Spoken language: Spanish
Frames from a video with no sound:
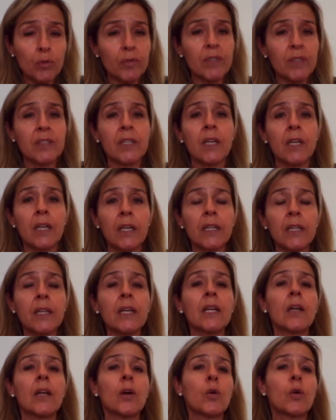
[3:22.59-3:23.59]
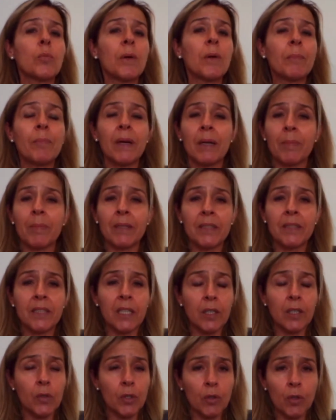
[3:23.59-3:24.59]
bicicleta y la ocupan para
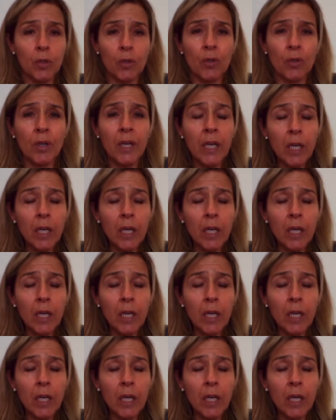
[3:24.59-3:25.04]
paseo y todo.